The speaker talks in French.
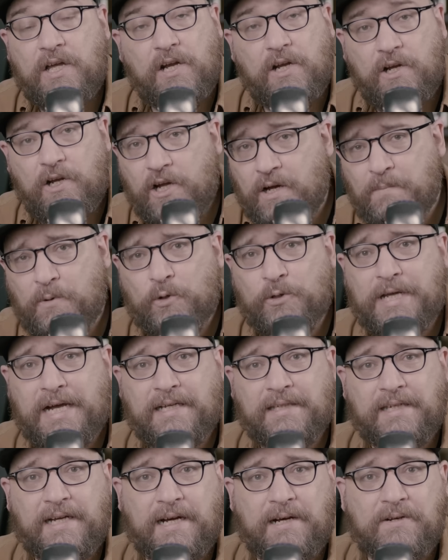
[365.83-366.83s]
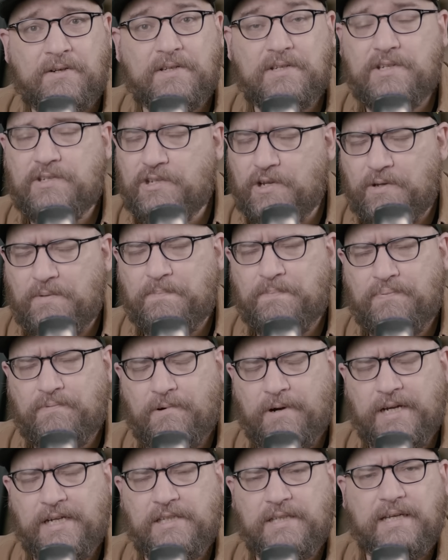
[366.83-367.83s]
L'homme aux dents d'or se
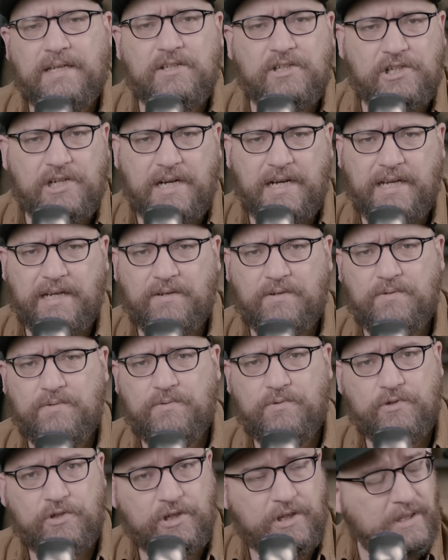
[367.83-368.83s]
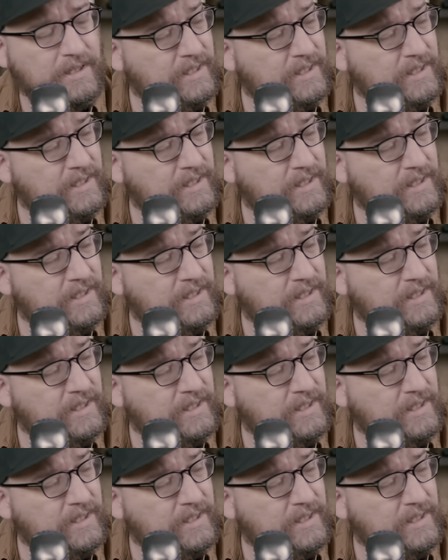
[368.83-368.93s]
pointe chez les rouges.